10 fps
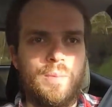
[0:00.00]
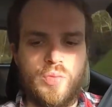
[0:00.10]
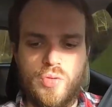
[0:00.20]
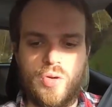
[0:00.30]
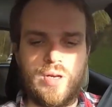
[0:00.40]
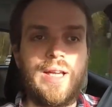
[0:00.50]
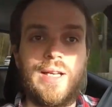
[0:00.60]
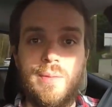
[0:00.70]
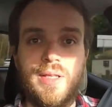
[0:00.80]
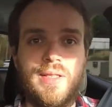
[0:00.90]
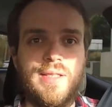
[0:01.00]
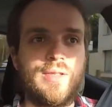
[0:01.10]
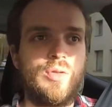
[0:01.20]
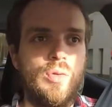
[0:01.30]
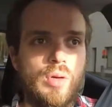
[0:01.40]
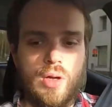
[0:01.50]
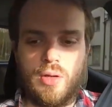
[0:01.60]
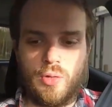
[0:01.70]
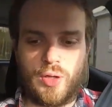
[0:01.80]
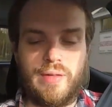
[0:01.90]
pour la climatisation,
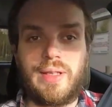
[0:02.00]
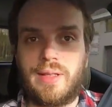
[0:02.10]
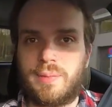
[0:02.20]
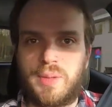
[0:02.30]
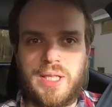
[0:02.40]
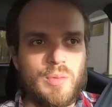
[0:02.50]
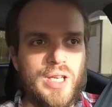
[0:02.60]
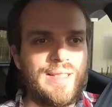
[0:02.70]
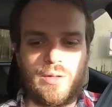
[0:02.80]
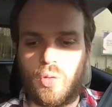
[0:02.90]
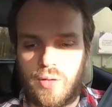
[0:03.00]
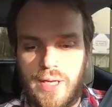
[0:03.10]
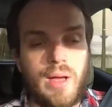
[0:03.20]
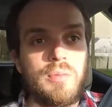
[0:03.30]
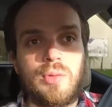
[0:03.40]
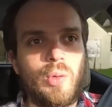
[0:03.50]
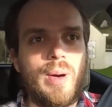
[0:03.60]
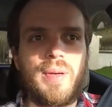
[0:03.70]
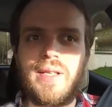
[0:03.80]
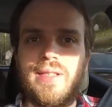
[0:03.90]
donc avec des petites molettes à tourner, un
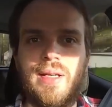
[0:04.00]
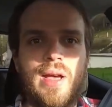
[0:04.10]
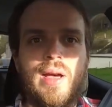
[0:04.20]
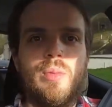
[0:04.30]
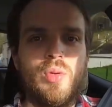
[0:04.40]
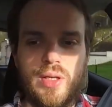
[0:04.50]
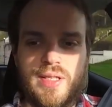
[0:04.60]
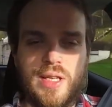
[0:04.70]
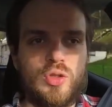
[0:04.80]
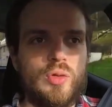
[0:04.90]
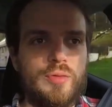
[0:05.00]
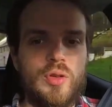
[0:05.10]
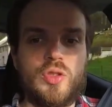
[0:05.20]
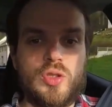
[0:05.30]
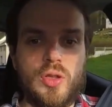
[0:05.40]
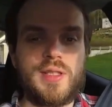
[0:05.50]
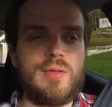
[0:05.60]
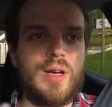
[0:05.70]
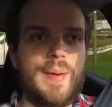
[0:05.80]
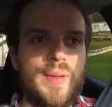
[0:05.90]
bouton à presser pour les sièges chauffants, sans
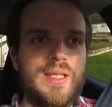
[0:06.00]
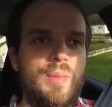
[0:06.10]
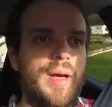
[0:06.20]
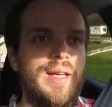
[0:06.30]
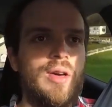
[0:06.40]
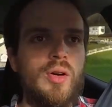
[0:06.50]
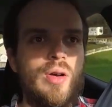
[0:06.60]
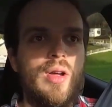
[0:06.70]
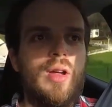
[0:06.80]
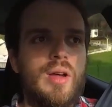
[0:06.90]
avoir à passer par l'écran,